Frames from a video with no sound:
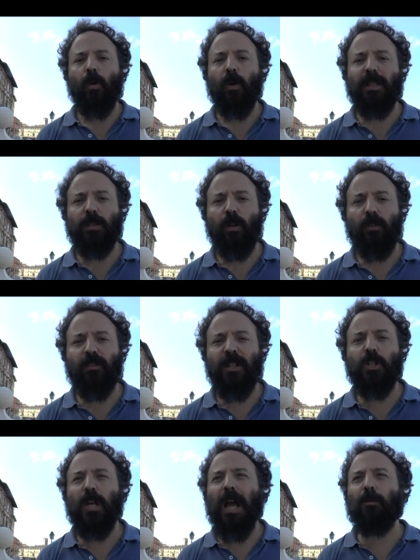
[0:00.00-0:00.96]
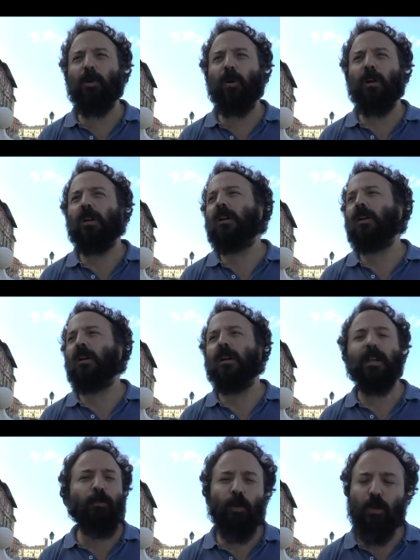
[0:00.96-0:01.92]
Questo lo facciamo
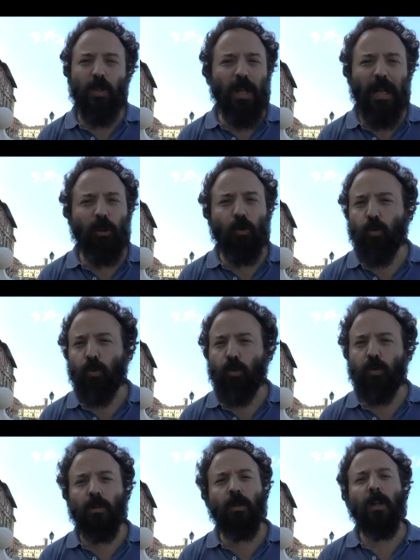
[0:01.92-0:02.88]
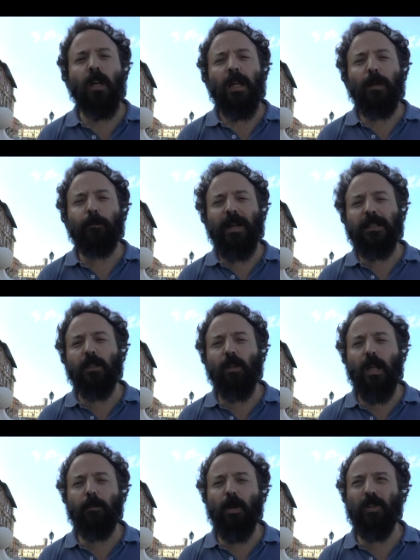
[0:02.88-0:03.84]
eh, rivoluzionando tutto. In
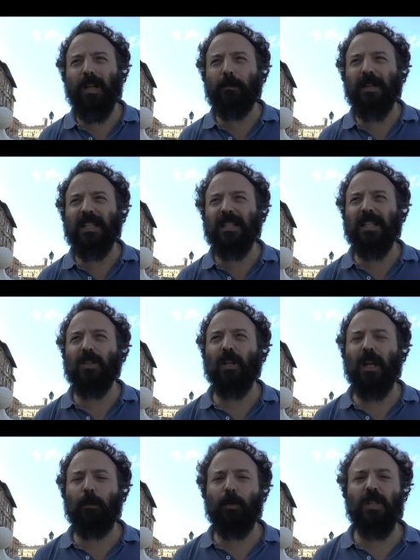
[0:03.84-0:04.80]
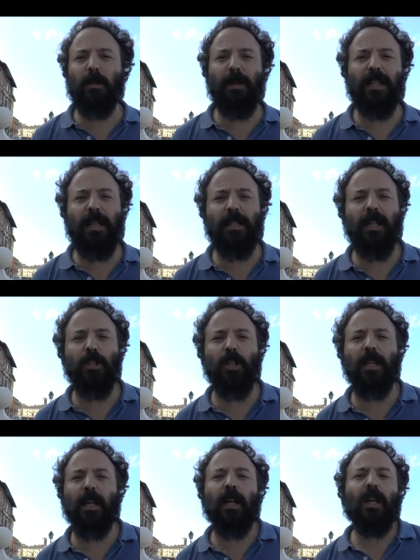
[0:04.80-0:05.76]
particolar modo l'amministrazione ha la possibilità di
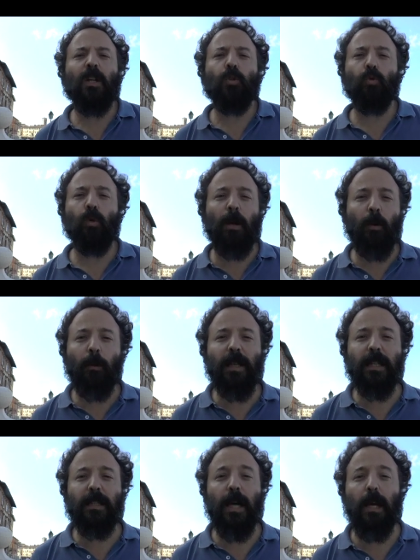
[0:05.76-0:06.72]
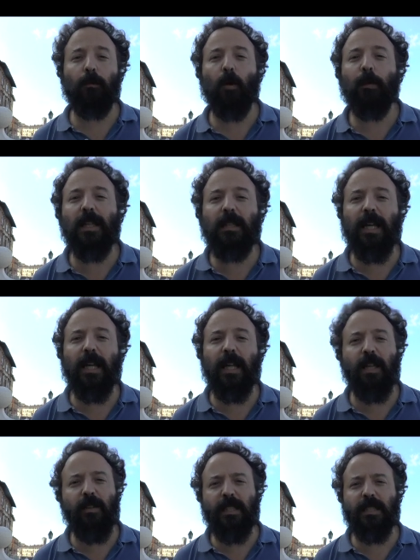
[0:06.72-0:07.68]
agire sulla mobilità, mobilità
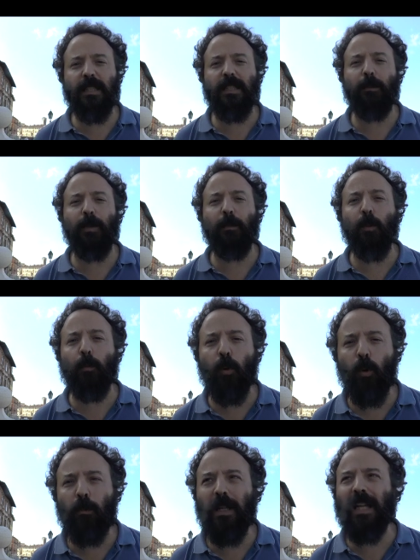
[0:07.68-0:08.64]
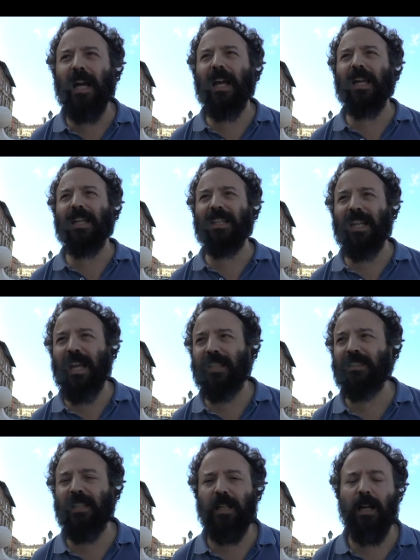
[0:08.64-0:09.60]
che deve essere sempre più pubblica ed
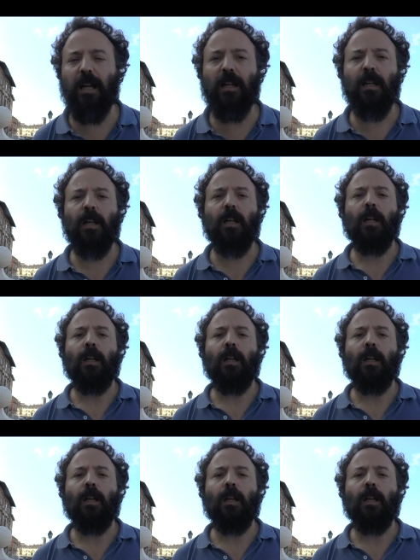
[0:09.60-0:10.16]
elettrica.